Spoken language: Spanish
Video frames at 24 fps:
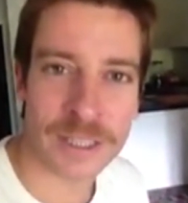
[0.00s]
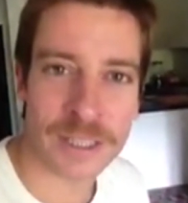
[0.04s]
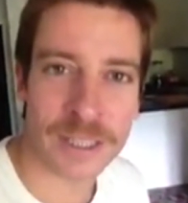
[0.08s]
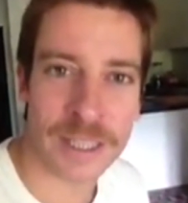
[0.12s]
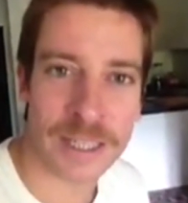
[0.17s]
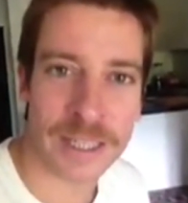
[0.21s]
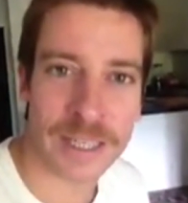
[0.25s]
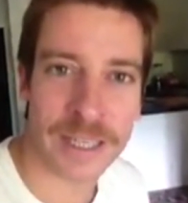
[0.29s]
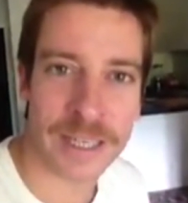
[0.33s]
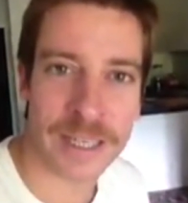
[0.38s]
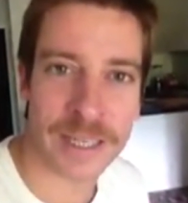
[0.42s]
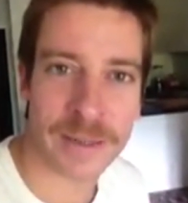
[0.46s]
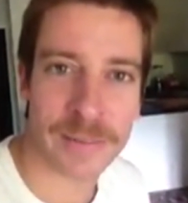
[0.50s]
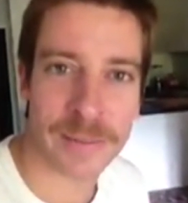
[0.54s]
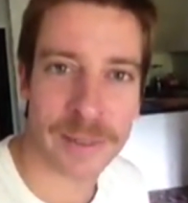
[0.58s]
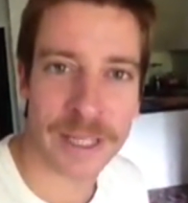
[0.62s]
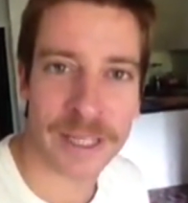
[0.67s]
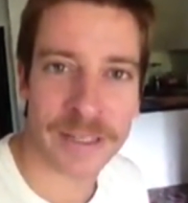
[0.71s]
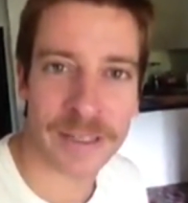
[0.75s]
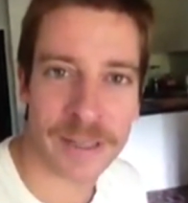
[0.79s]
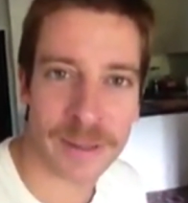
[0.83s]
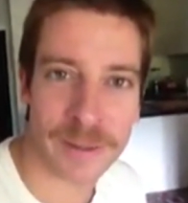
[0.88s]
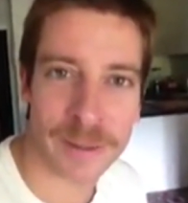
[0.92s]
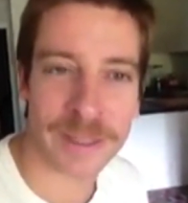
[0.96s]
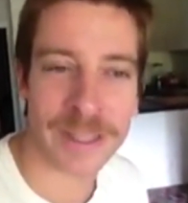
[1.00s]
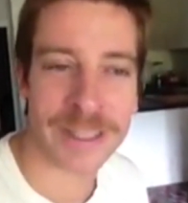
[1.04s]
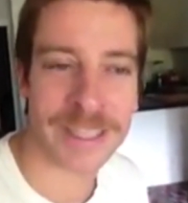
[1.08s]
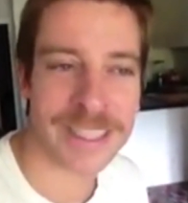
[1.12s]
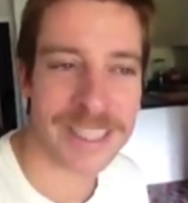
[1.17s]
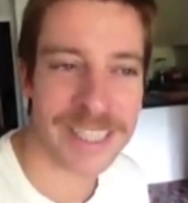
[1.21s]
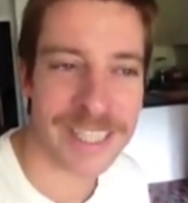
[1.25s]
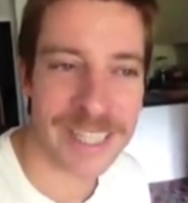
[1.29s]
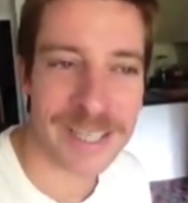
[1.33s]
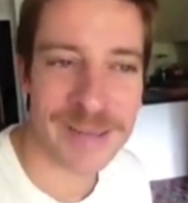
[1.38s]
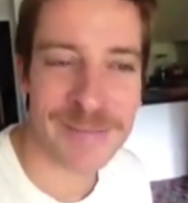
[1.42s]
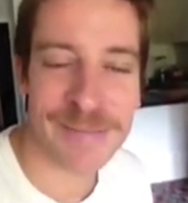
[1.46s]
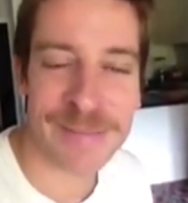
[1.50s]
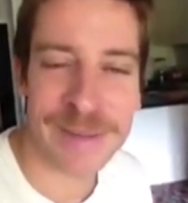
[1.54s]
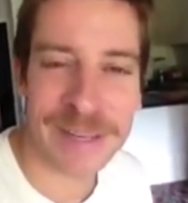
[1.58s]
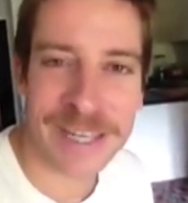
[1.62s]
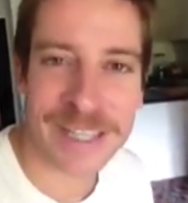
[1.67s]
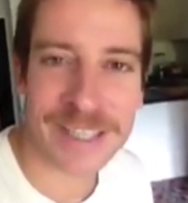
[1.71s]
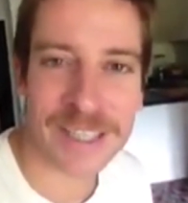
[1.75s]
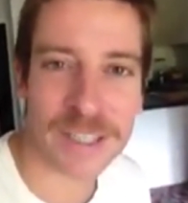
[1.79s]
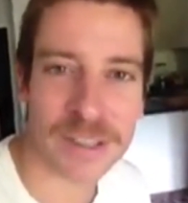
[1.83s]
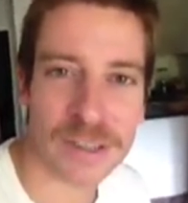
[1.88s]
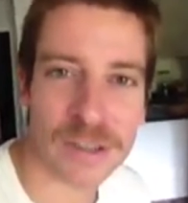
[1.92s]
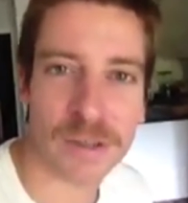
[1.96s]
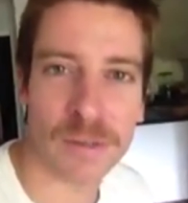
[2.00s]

Eh, bien, la verdad es que me ha sido